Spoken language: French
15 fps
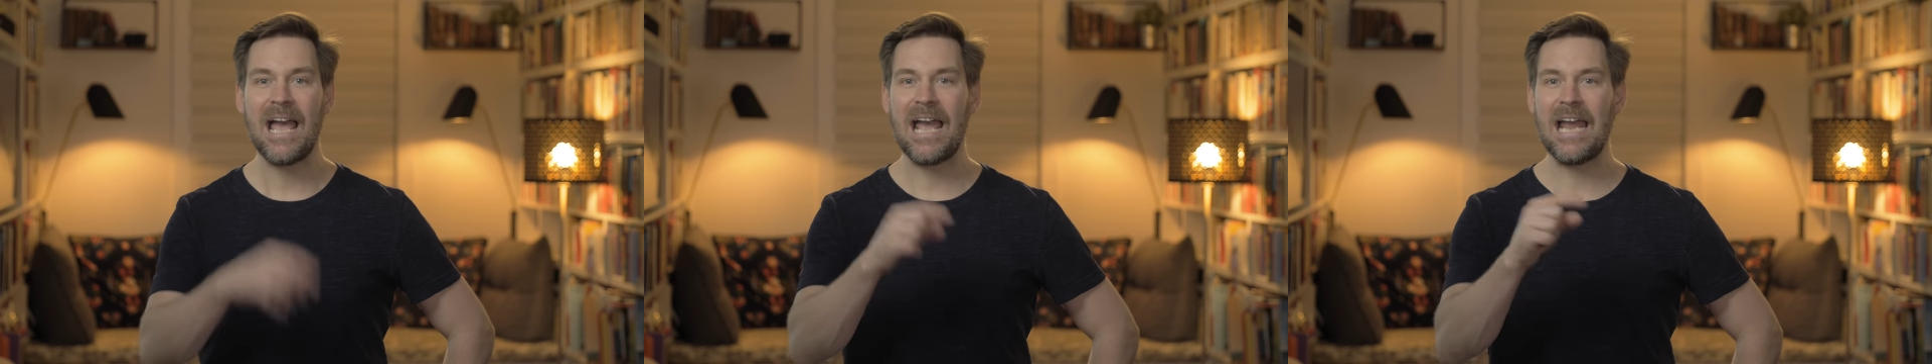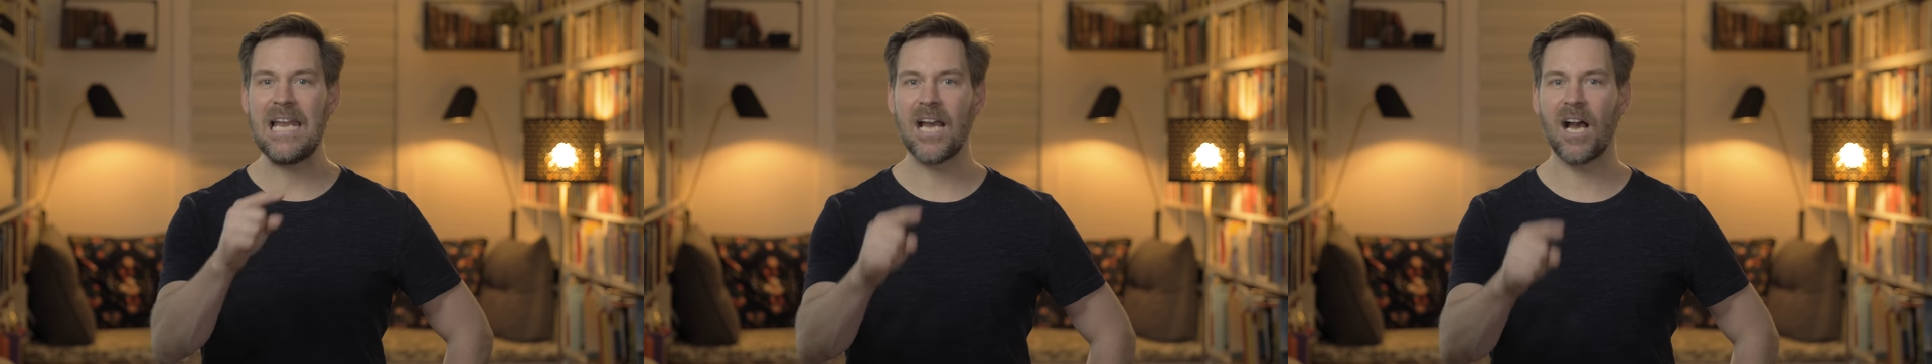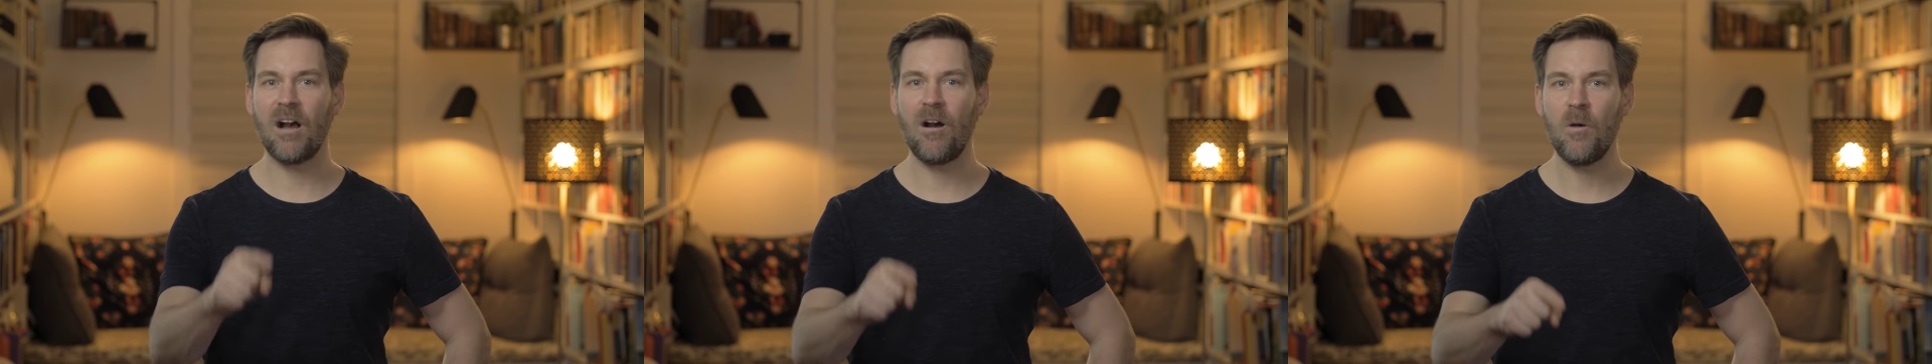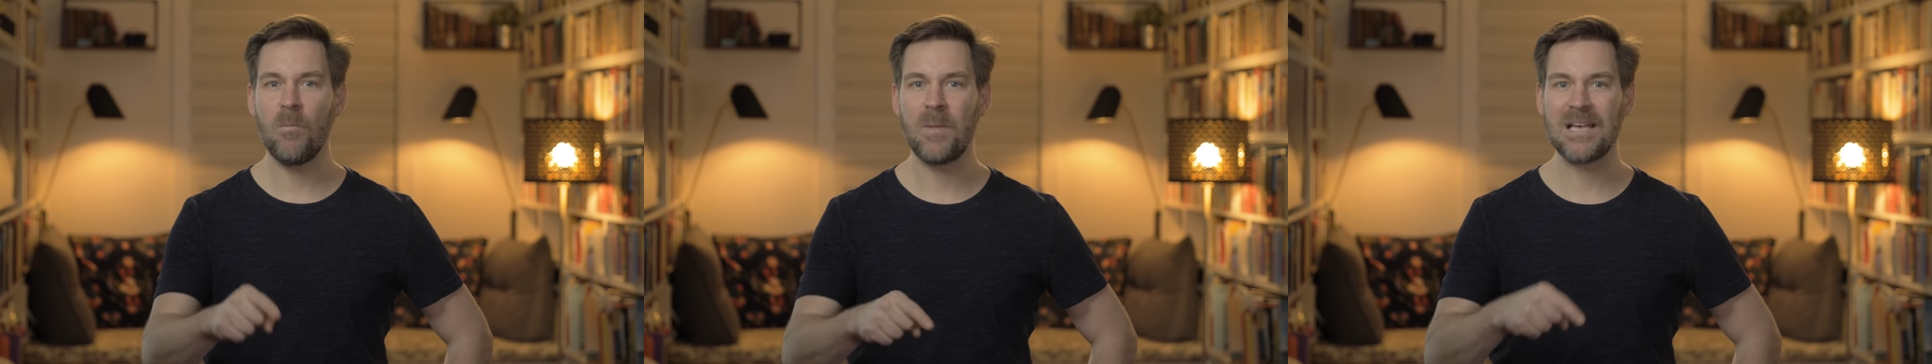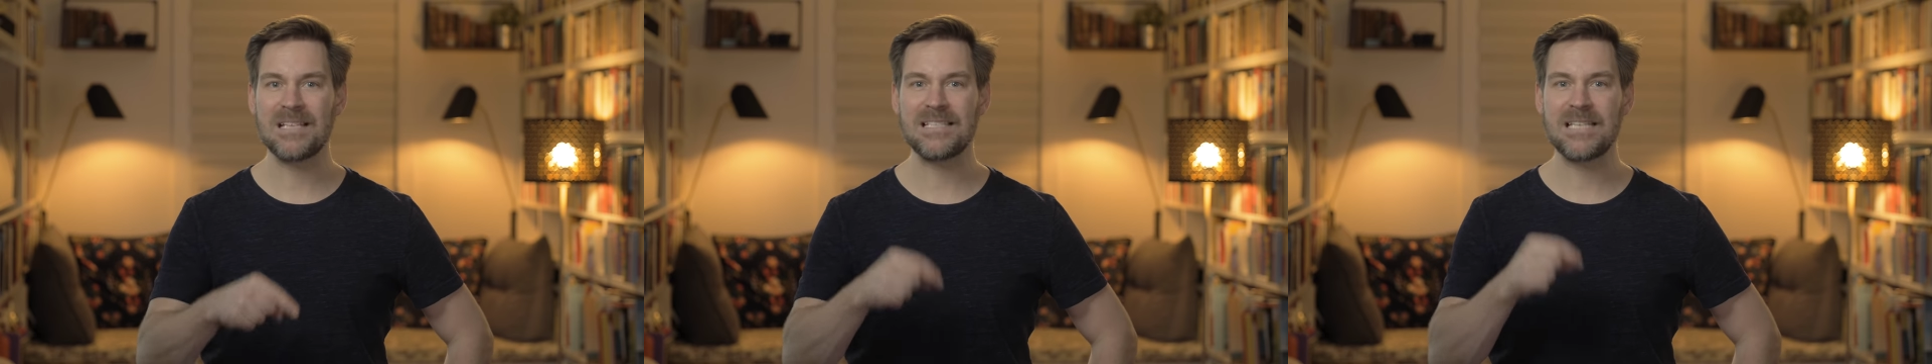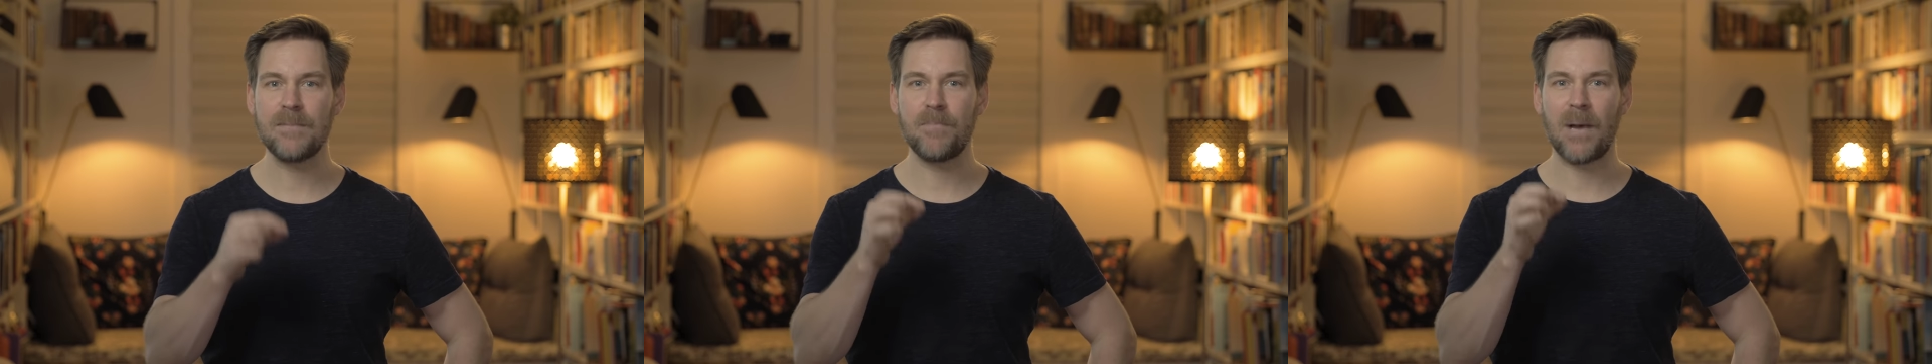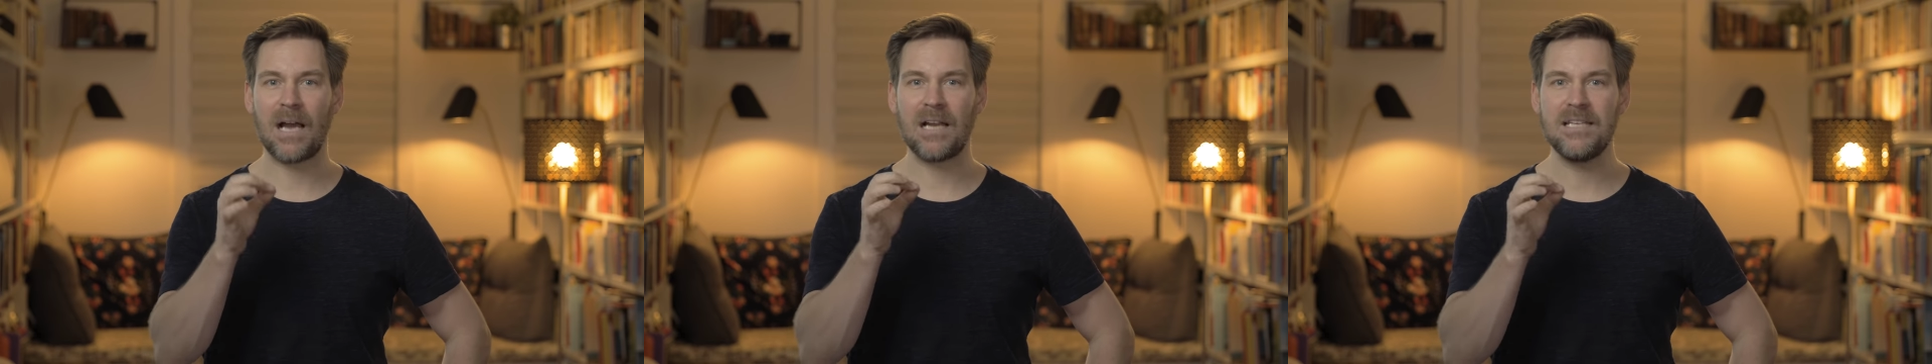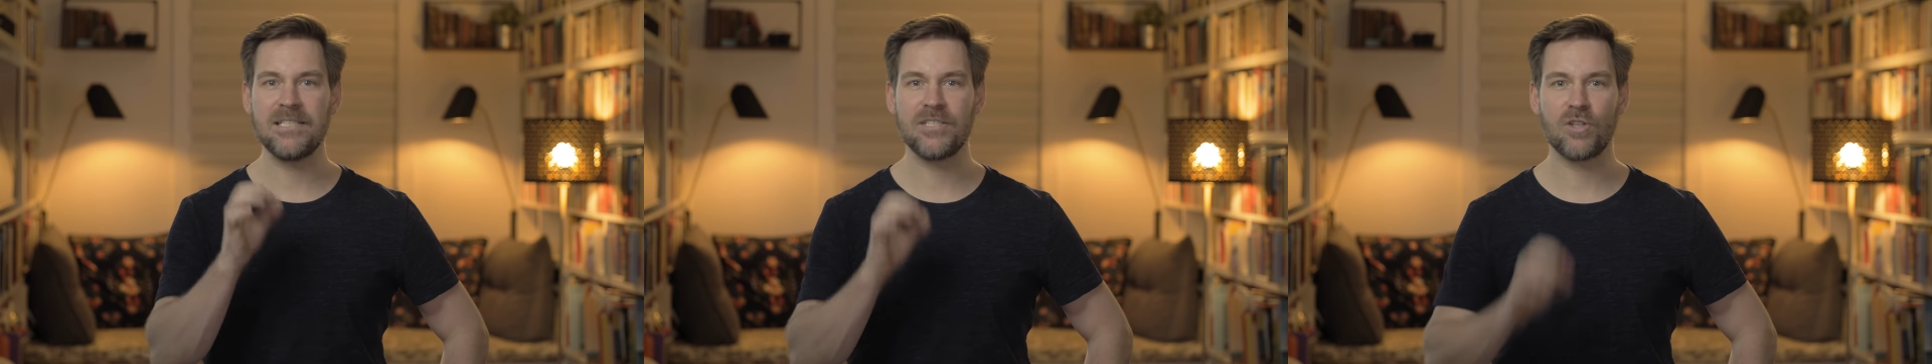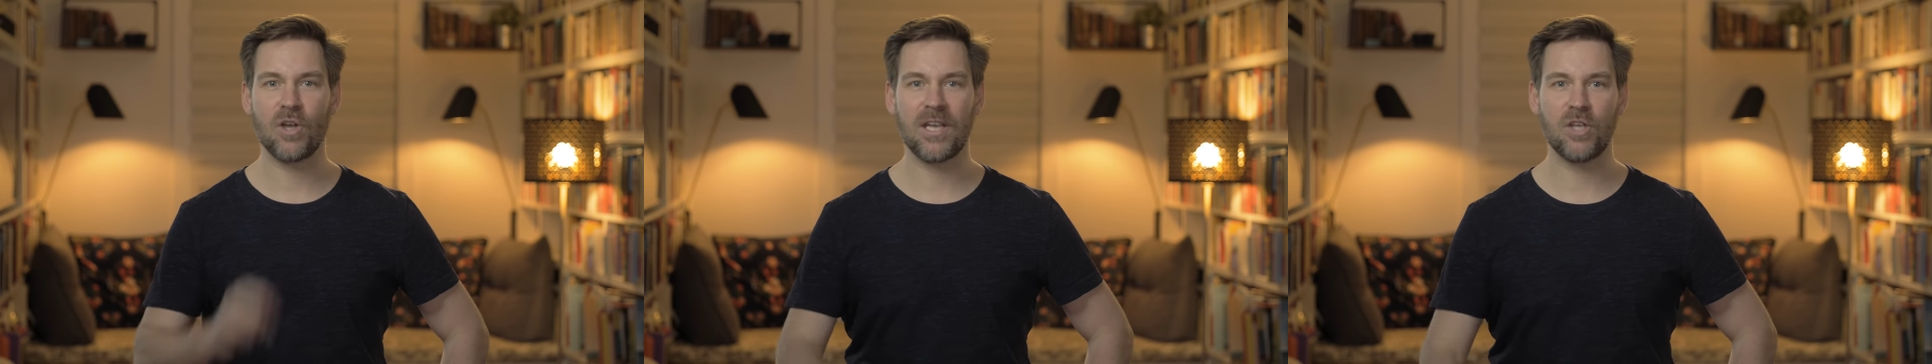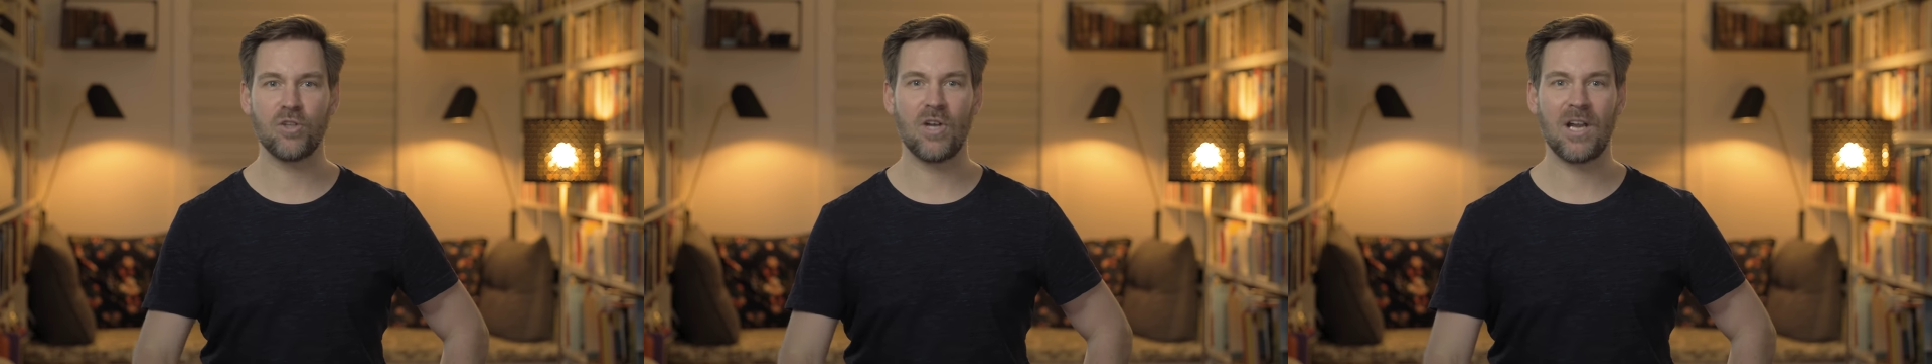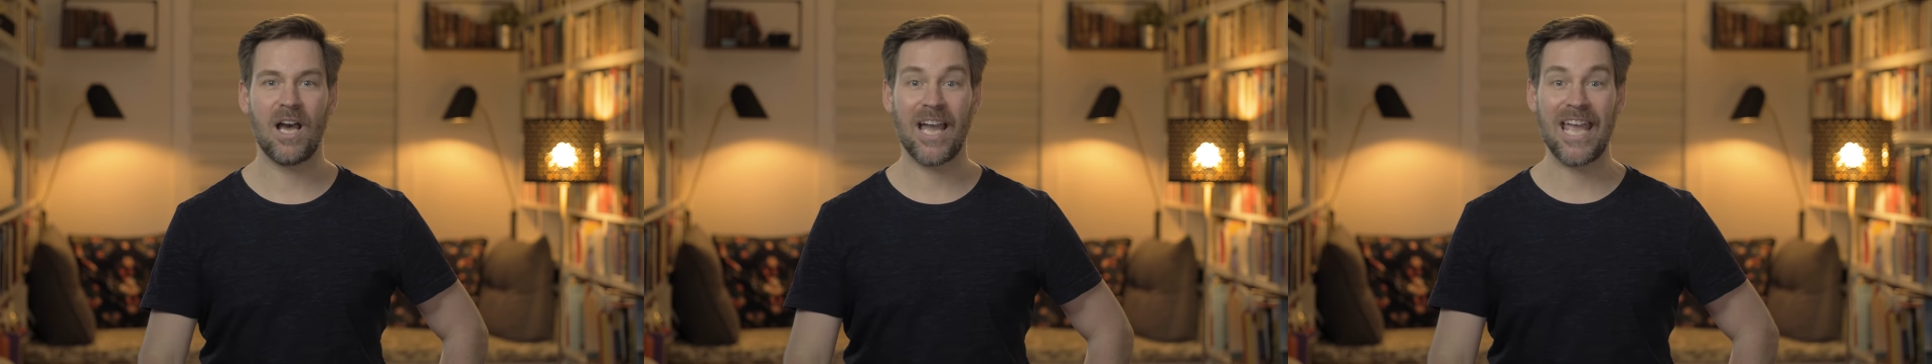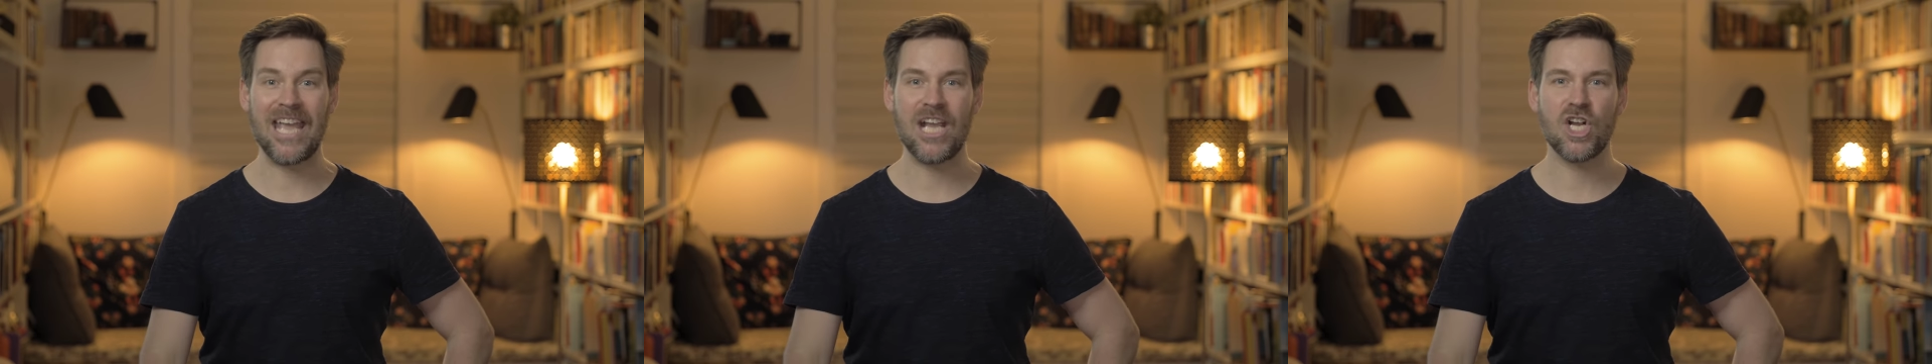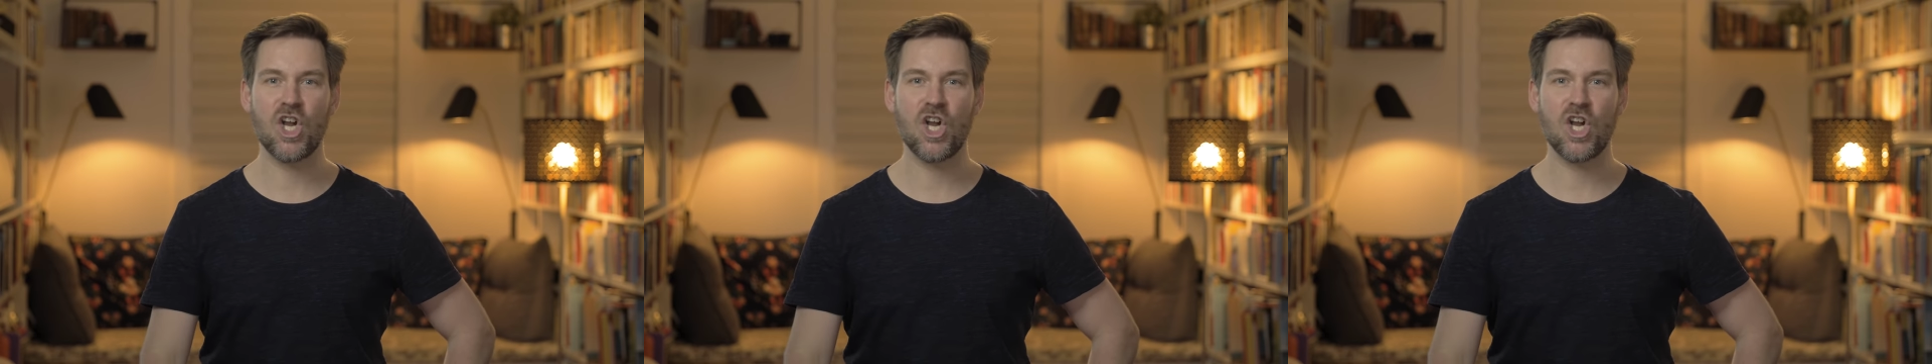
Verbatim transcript: elle est remplacée par l'historien de l'art et